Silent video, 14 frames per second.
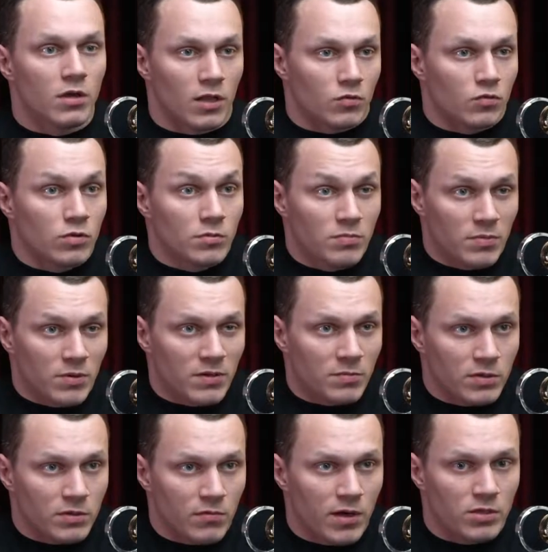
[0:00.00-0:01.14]
Откуда мне брать
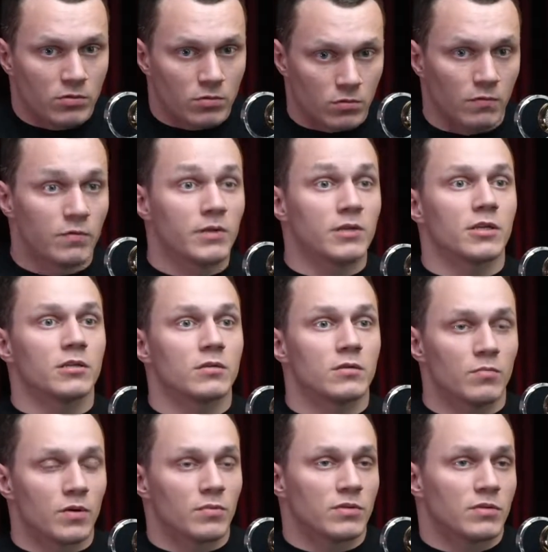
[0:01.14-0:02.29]
мотивацию? Выиграть
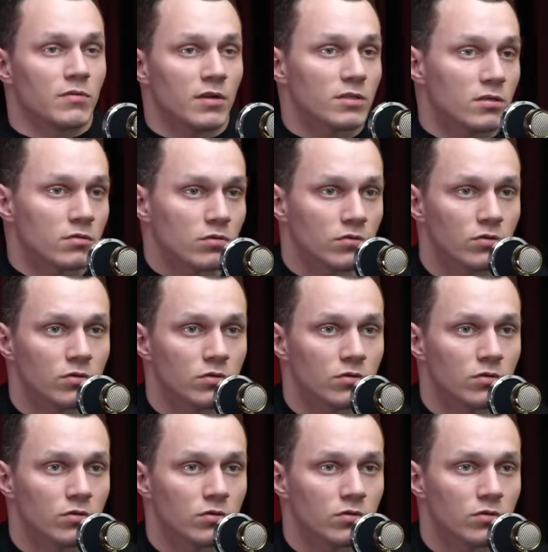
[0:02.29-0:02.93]
моя мотивация. Вот